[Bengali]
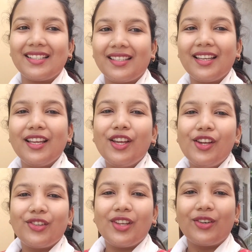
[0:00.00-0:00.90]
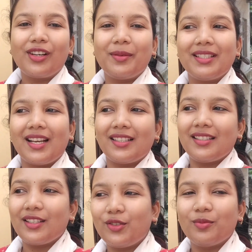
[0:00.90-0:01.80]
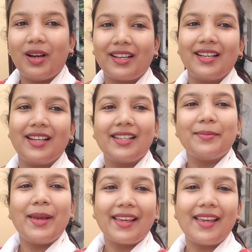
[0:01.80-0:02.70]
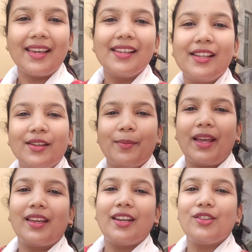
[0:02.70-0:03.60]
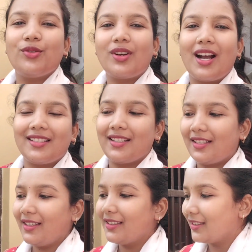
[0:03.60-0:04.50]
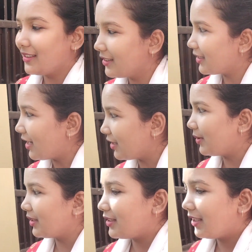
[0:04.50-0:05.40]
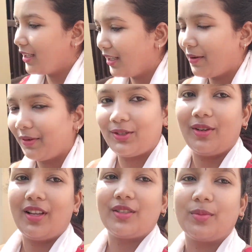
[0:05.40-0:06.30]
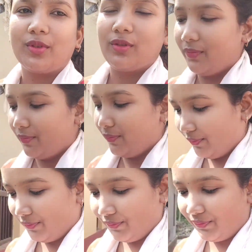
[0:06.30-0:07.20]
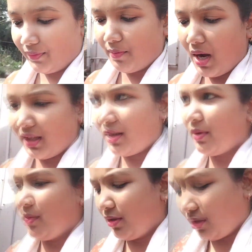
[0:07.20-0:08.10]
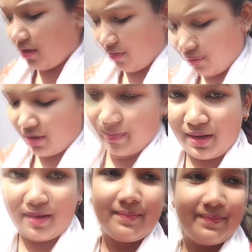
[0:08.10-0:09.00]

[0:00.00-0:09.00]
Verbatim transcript: আছে তখন আমি যাচ্ছি একটু বাঘাহাটে ব্যাংকে ব্যাংকের কিছু কাজ আছে তারপর ছেড়ে নিয়ে আবার চলে আসবো মা যাবে আমার সাথে ও যাবে না